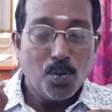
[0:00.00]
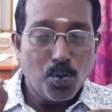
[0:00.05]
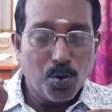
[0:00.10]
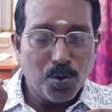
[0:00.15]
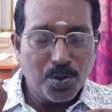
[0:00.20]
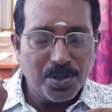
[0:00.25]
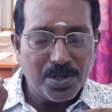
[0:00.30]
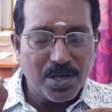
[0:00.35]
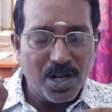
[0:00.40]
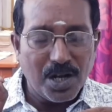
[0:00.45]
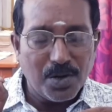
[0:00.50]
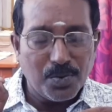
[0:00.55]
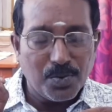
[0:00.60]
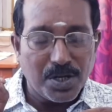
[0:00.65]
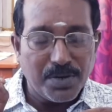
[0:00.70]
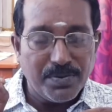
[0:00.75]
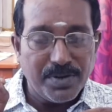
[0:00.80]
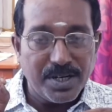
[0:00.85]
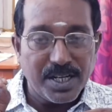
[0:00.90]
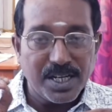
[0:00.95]
உற்றார்
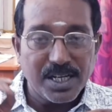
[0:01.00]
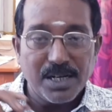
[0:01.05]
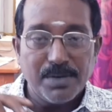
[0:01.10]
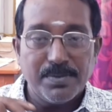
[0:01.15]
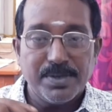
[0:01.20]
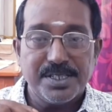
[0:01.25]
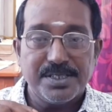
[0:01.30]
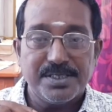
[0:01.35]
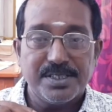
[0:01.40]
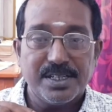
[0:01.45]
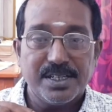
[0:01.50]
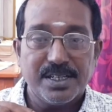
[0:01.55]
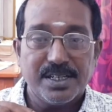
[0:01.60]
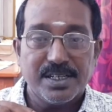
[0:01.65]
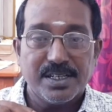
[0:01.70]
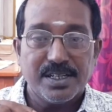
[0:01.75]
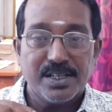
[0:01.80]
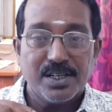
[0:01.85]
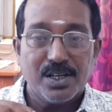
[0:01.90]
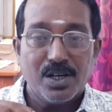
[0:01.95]
உறவினர்கள் மெச்ச
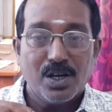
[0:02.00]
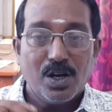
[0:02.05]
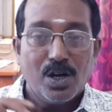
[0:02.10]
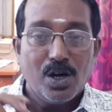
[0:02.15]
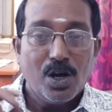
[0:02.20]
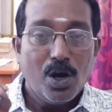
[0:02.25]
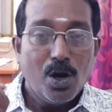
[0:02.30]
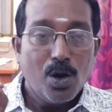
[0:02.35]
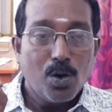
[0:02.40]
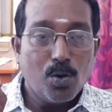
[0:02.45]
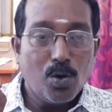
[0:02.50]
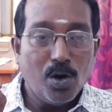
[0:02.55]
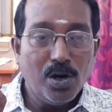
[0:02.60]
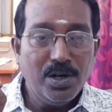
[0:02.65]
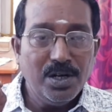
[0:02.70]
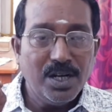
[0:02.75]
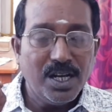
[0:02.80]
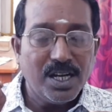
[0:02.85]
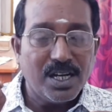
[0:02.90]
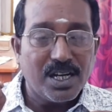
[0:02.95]

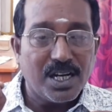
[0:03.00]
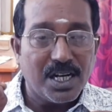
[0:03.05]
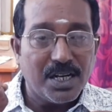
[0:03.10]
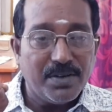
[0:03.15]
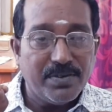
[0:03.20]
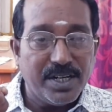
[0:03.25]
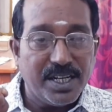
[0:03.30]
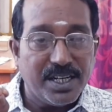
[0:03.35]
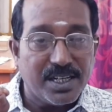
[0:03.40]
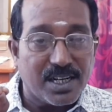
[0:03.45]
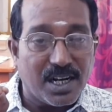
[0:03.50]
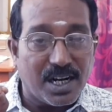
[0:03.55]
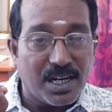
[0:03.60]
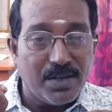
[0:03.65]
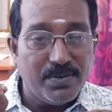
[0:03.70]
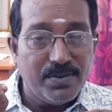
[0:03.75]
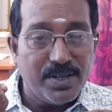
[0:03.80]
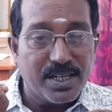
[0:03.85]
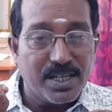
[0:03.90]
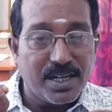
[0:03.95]
கொண்ட கணவனின்
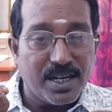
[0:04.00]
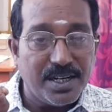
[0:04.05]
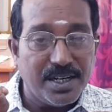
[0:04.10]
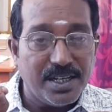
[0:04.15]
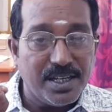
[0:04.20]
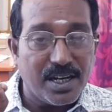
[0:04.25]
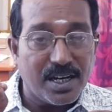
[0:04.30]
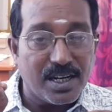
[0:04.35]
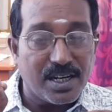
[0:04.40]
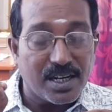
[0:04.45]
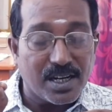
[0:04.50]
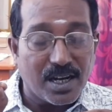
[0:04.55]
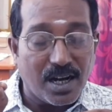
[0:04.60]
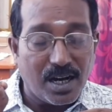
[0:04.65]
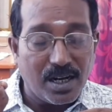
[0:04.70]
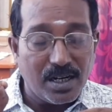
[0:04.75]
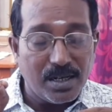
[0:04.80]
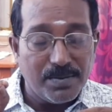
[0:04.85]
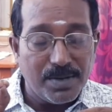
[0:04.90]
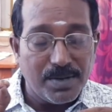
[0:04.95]
கனவு கண்ணியாக
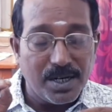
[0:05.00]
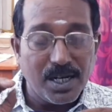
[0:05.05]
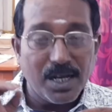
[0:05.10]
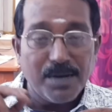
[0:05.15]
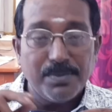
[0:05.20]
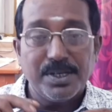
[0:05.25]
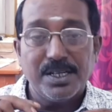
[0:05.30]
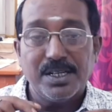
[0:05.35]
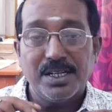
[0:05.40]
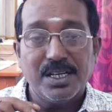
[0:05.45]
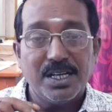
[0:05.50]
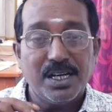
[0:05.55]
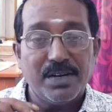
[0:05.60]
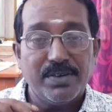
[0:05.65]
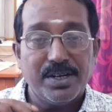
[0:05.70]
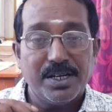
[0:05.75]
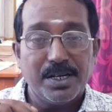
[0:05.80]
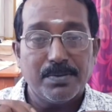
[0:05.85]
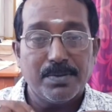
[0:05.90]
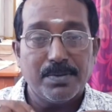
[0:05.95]
காலமெல்லாம் இருக்க
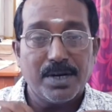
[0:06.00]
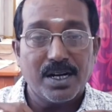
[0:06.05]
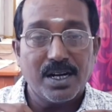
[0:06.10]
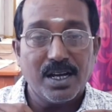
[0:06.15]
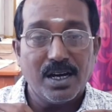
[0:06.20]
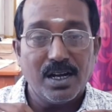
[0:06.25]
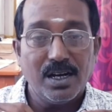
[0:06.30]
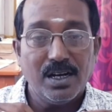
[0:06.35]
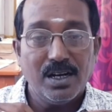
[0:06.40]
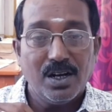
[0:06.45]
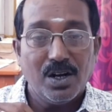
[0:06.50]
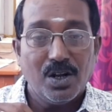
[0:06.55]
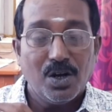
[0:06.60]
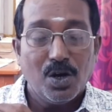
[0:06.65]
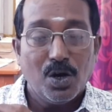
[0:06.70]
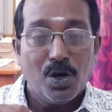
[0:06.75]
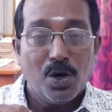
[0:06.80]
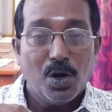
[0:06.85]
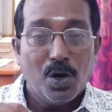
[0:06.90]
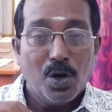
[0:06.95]
வேண்டுமானால்
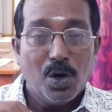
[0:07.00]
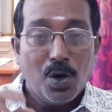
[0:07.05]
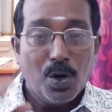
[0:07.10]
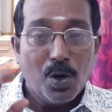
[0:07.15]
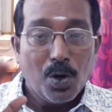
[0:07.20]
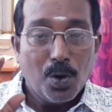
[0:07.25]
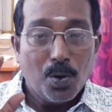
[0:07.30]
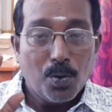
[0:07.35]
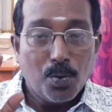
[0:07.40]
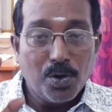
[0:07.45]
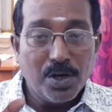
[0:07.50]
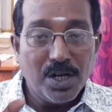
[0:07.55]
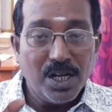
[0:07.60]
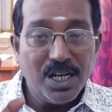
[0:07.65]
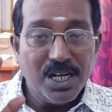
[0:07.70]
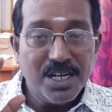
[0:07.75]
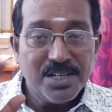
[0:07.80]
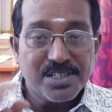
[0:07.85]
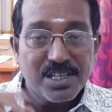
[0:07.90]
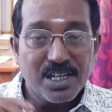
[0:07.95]

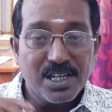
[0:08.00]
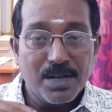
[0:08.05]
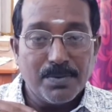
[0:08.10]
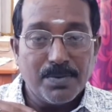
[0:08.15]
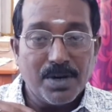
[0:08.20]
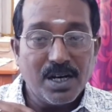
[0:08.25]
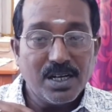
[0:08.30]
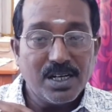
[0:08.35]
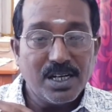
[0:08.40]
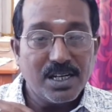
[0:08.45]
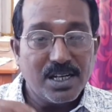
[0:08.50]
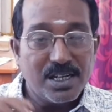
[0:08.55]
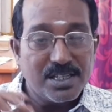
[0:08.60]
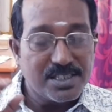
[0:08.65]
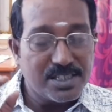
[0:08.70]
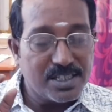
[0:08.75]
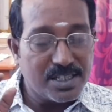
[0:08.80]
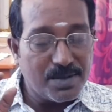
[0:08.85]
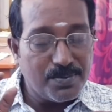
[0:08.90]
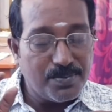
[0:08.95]
உடலின் சில பாகங்கள்
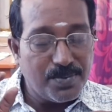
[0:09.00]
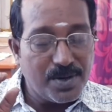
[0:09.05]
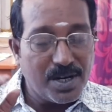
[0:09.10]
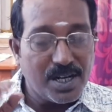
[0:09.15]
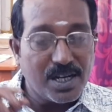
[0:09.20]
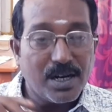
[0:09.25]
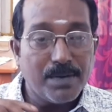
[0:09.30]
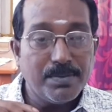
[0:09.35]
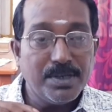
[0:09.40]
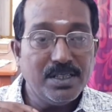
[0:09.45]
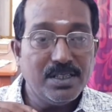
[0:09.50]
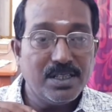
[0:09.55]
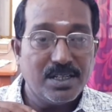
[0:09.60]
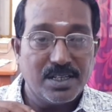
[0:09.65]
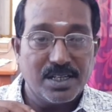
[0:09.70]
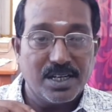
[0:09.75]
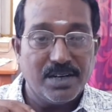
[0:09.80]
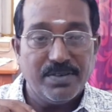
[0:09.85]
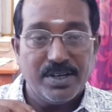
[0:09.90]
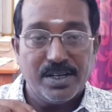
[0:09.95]
சிறப்பாக
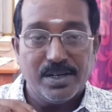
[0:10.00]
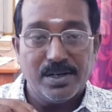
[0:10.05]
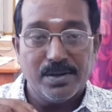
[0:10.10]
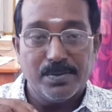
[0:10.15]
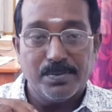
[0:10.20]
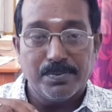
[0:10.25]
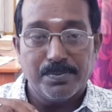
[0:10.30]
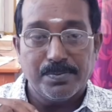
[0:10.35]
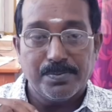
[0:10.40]
அமைந்திருக்க வேண்டும்